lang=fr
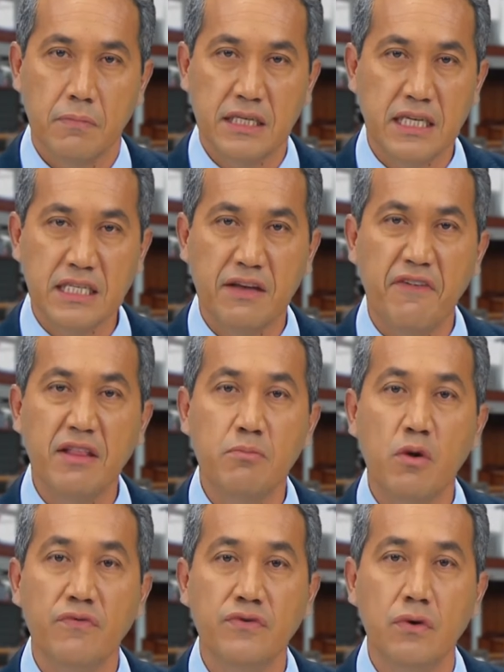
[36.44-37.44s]
Mais ces
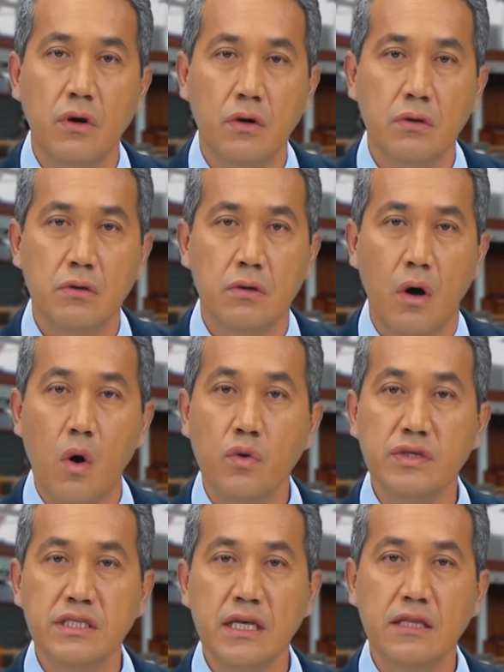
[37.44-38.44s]
événements violents
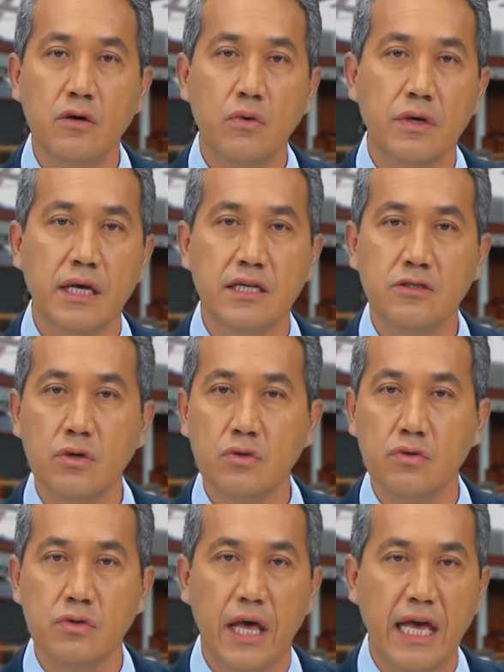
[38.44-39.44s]
ont aussi été l'occasion
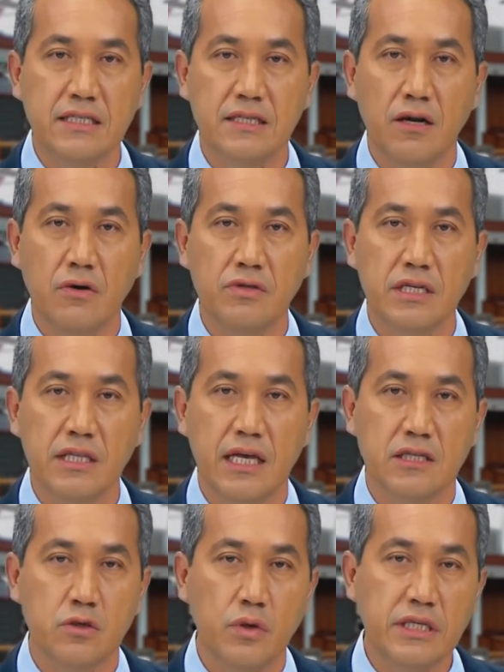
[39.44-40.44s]
d'une
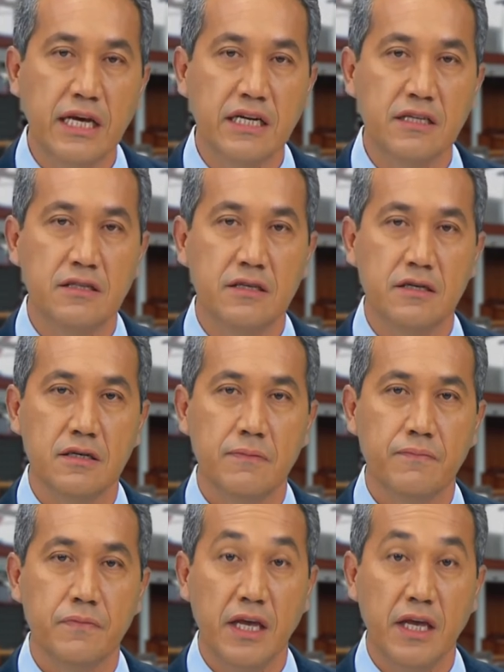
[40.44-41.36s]
extraordinaire solidarité